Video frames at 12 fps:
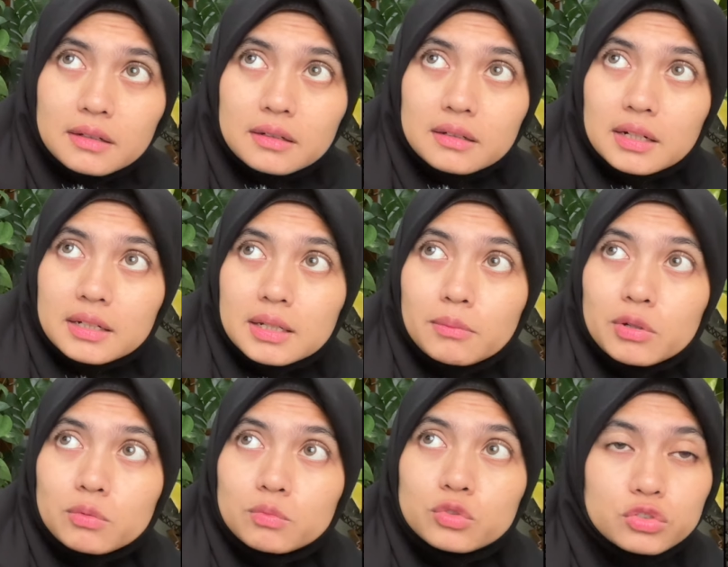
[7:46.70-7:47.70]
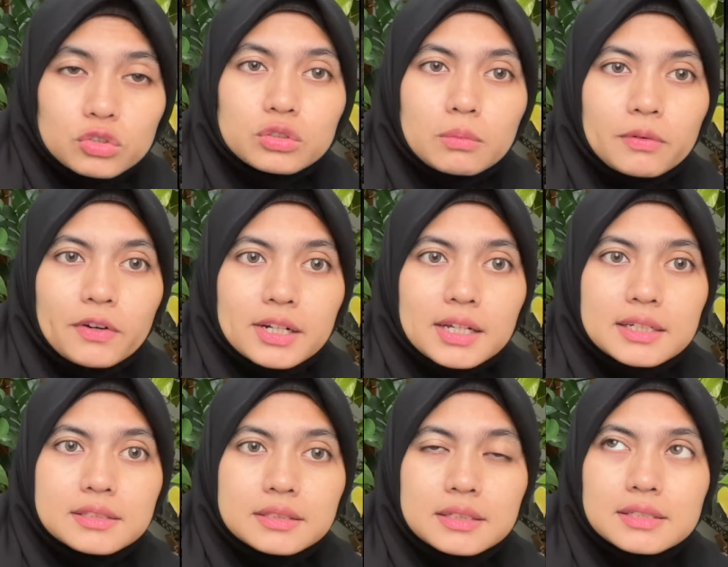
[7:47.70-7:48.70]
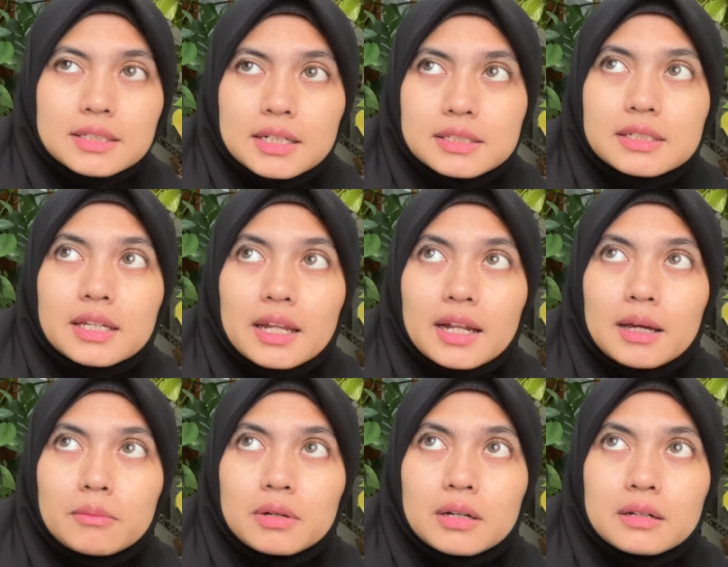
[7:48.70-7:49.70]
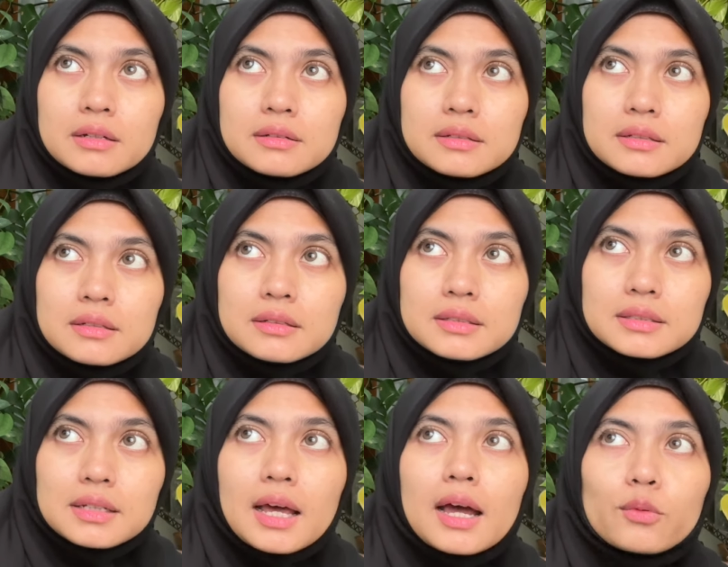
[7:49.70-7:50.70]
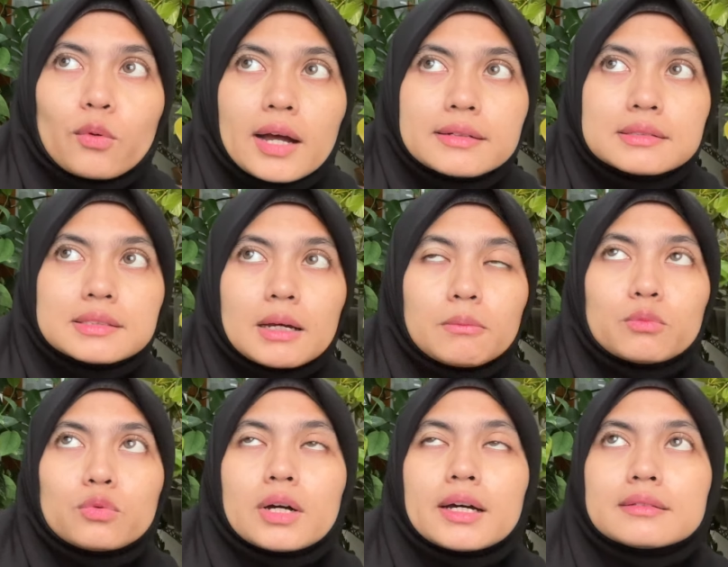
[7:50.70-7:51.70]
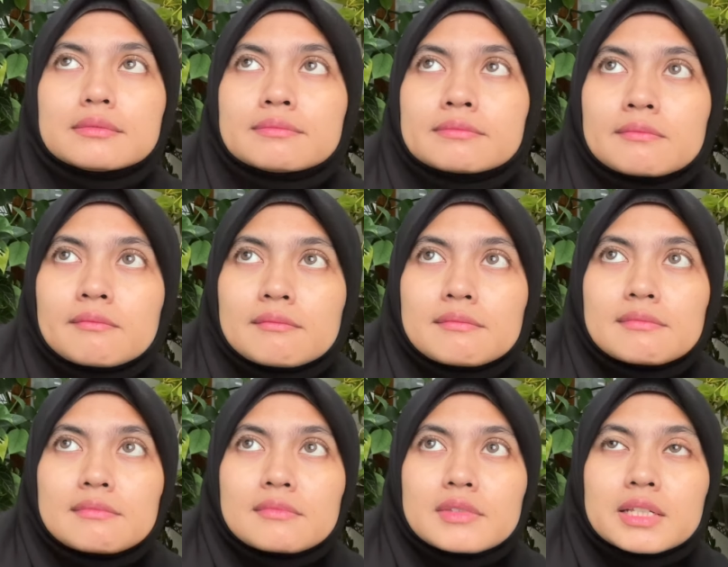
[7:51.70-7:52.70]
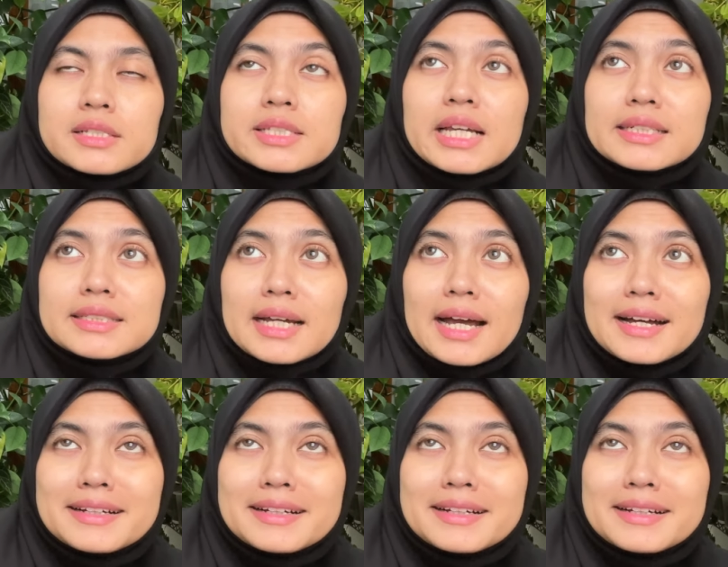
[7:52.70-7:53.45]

dan dia baru muncul coba variasinya setelah sekian lama setelah aku ancam buat Caca